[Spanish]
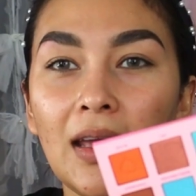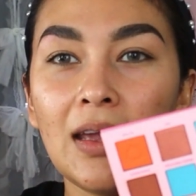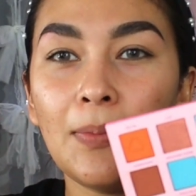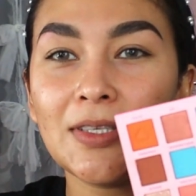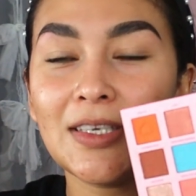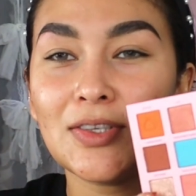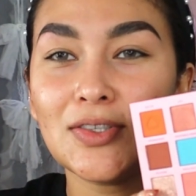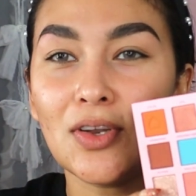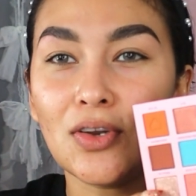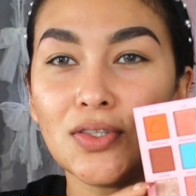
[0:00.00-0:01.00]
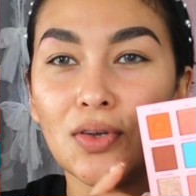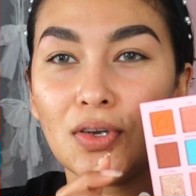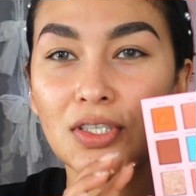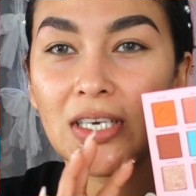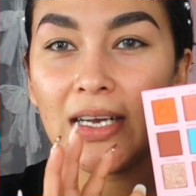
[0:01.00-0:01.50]
Y pues estos son los
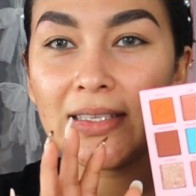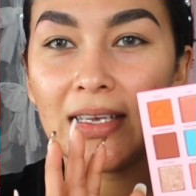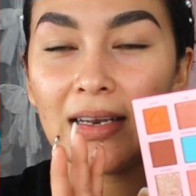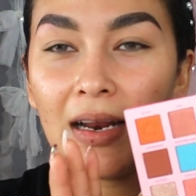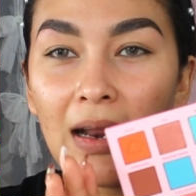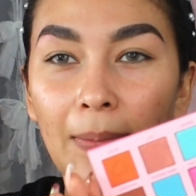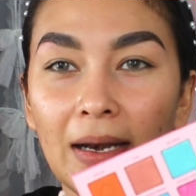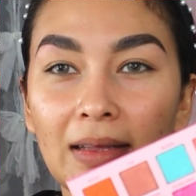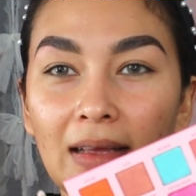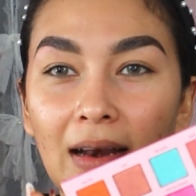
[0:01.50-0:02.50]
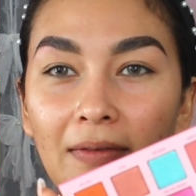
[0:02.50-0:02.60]
tonos chicas que traen la paleta,